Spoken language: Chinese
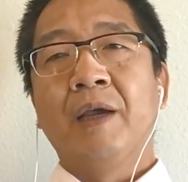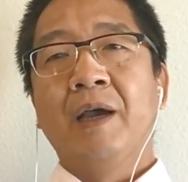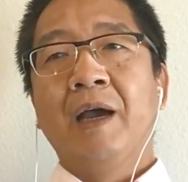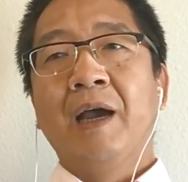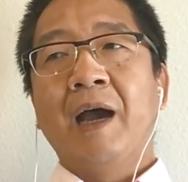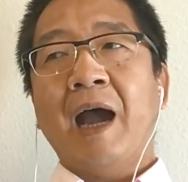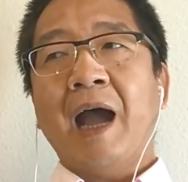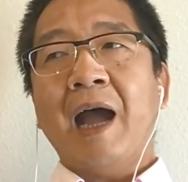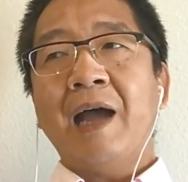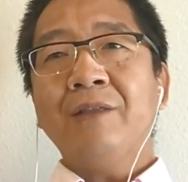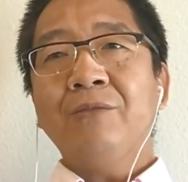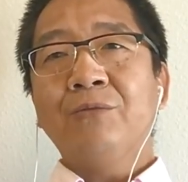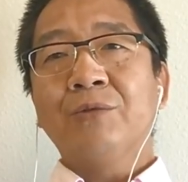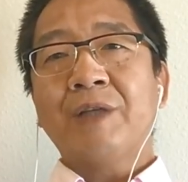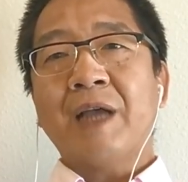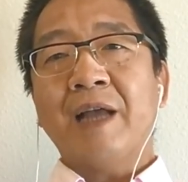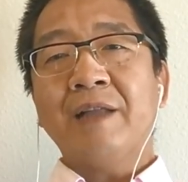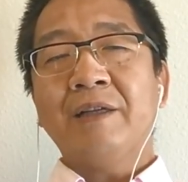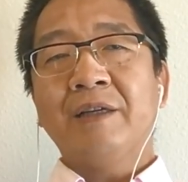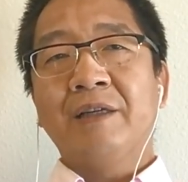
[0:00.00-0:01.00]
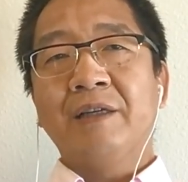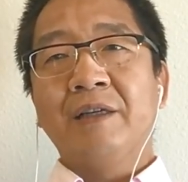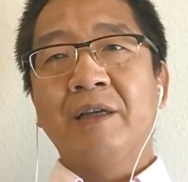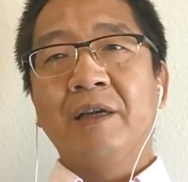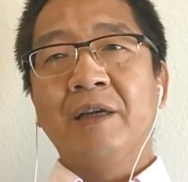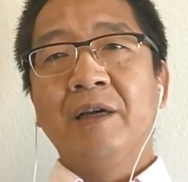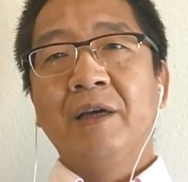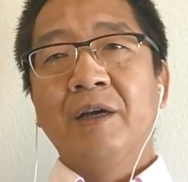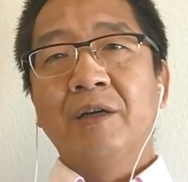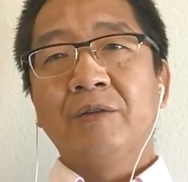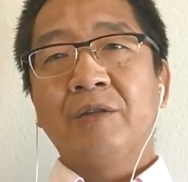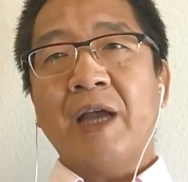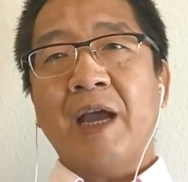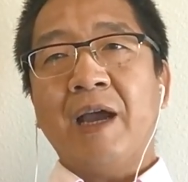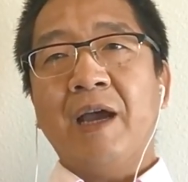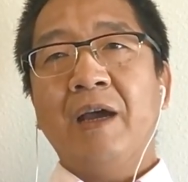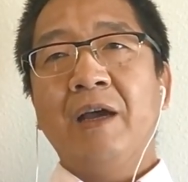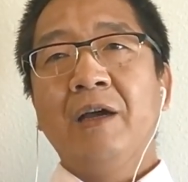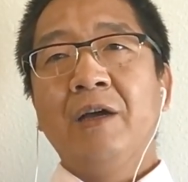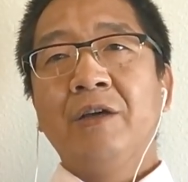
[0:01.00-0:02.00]
安禄山这个人，
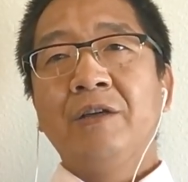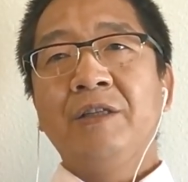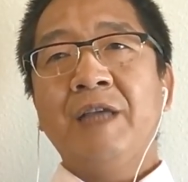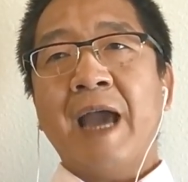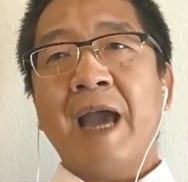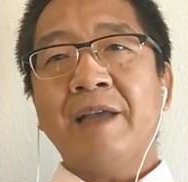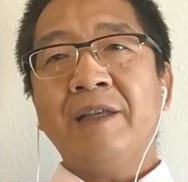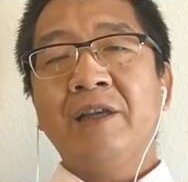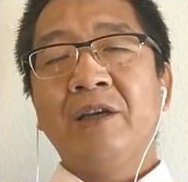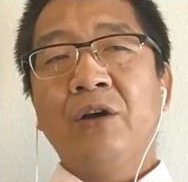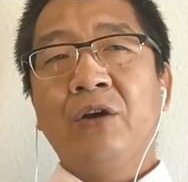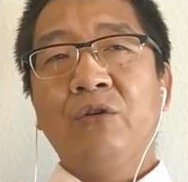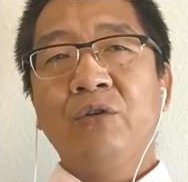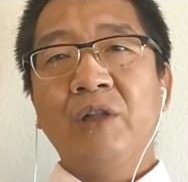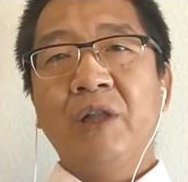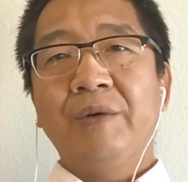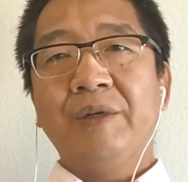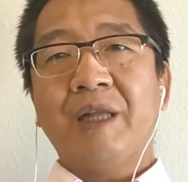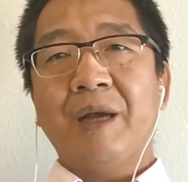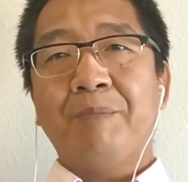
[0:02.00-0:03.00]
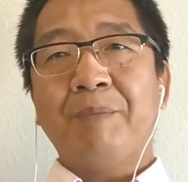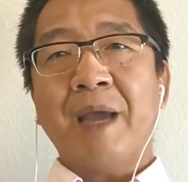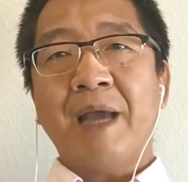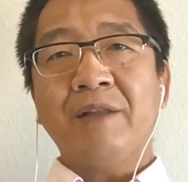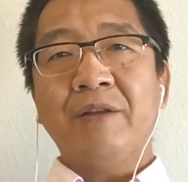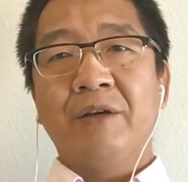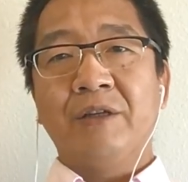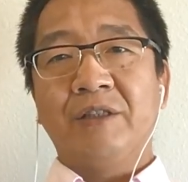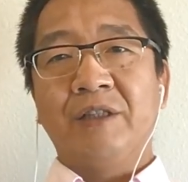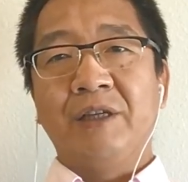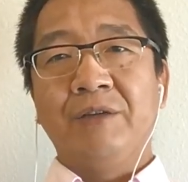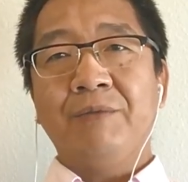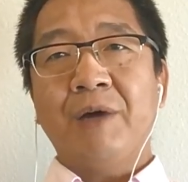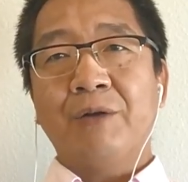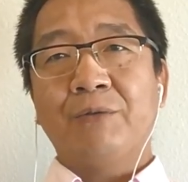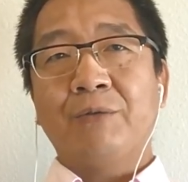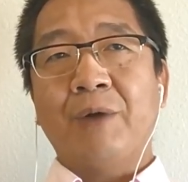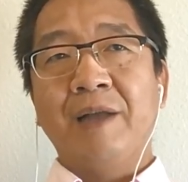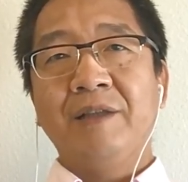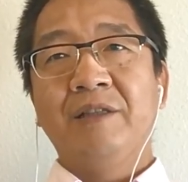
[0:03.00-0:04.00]
在燕人后来为他编的神话
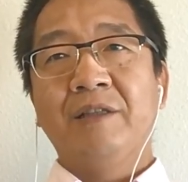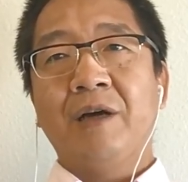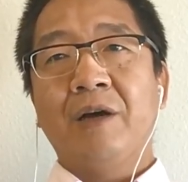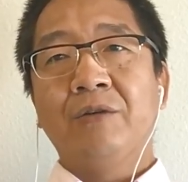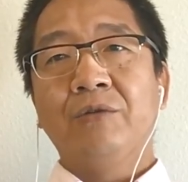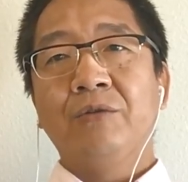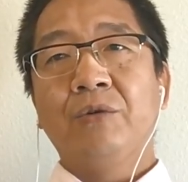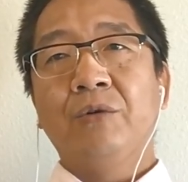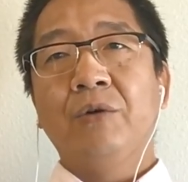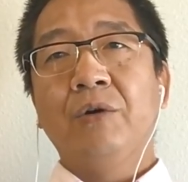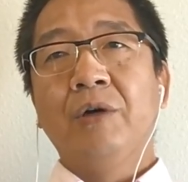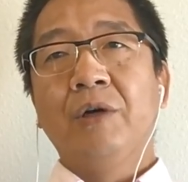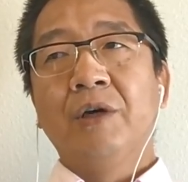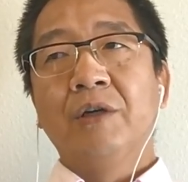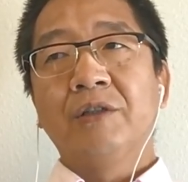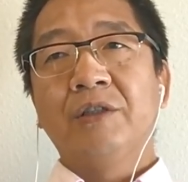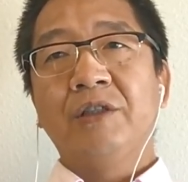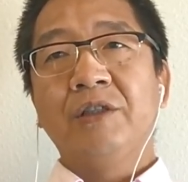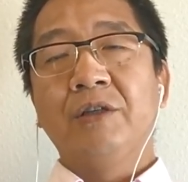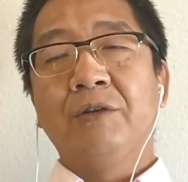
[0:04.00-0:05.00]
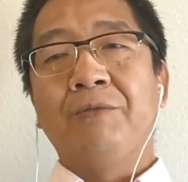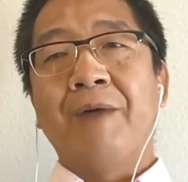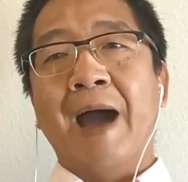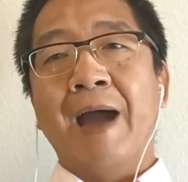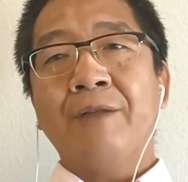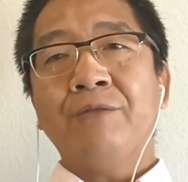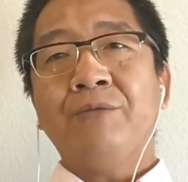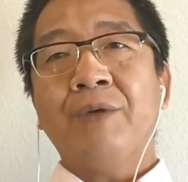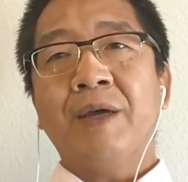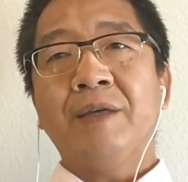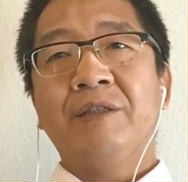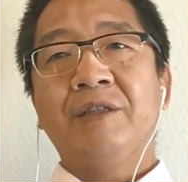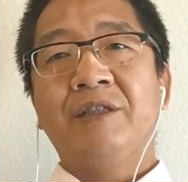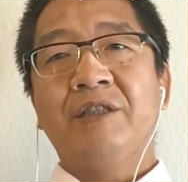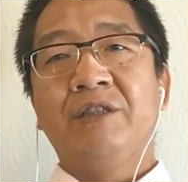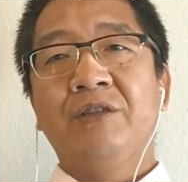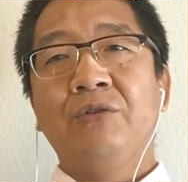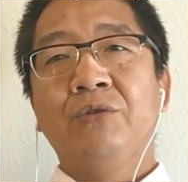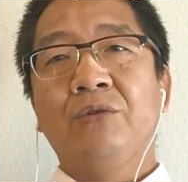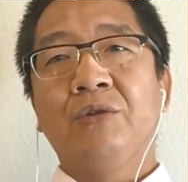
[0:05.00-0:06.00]
传奇当中，是完全
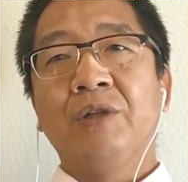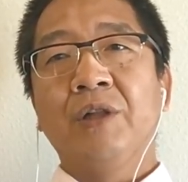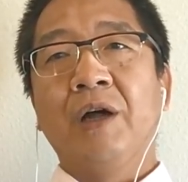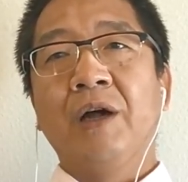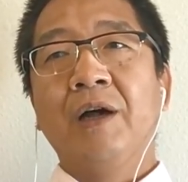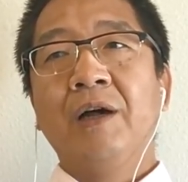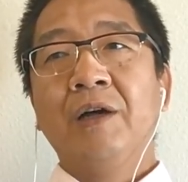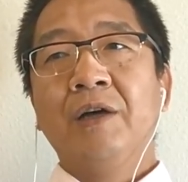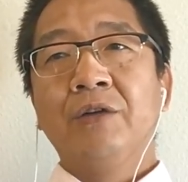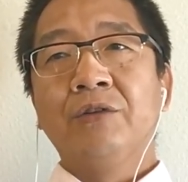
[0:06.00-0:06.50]
习用了。